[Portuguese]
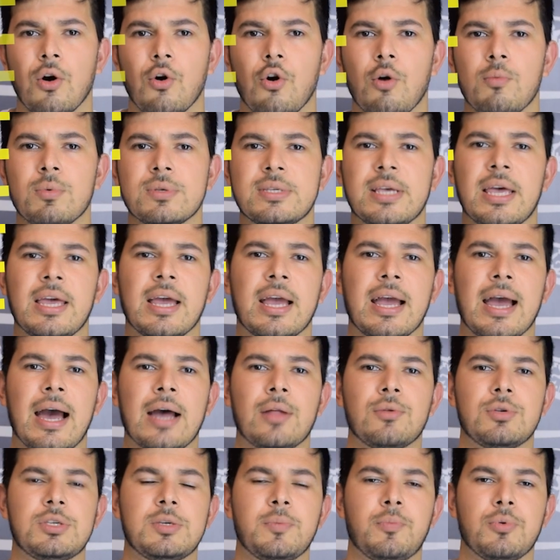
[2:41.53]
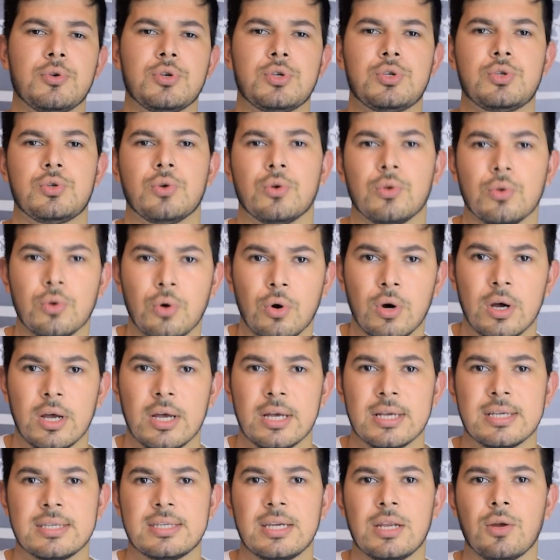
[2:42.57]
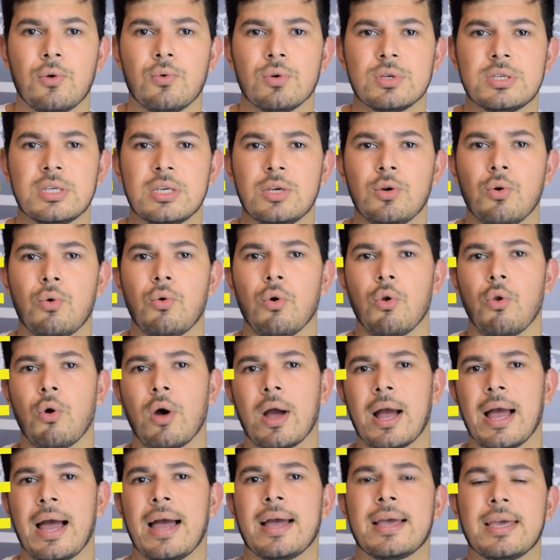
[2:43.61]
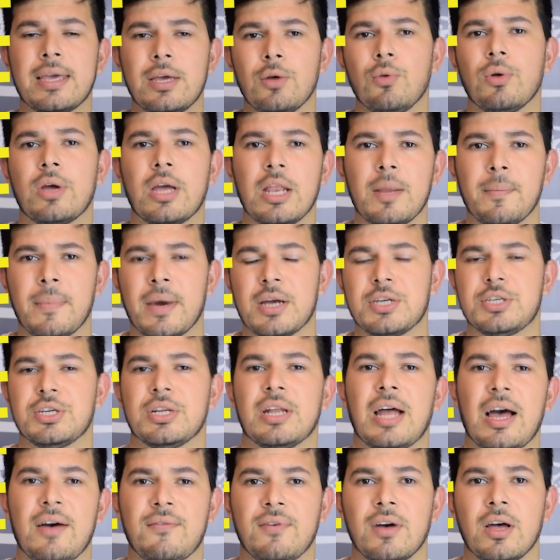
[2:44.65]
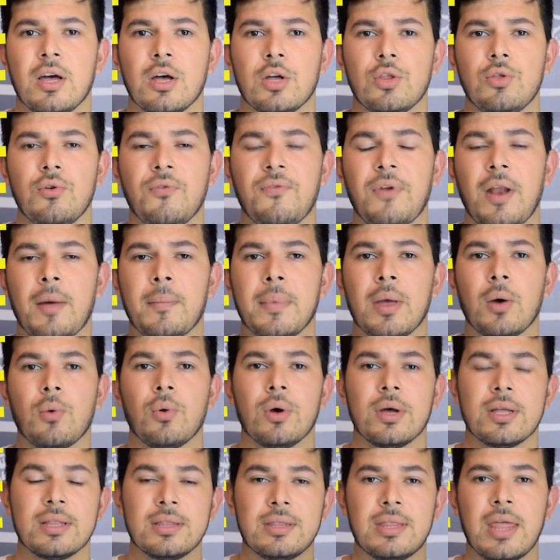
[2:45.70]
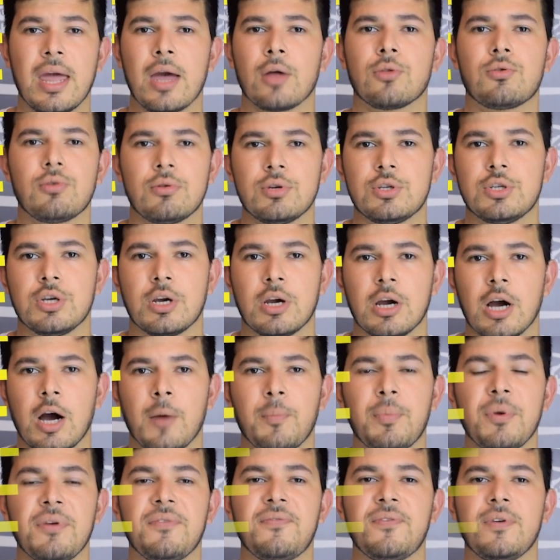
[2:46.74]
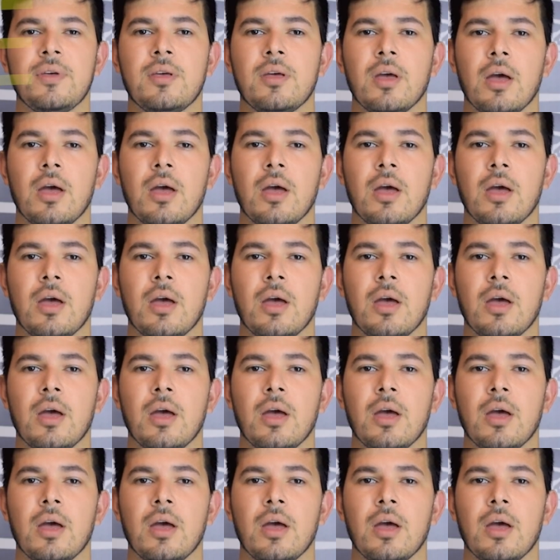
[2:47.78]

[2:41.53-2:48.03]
como o Zé Ricardo se posicionou, se ele conseguiu colocar aquilo que ele imaginava do Flamengo dentro de campo, enfim.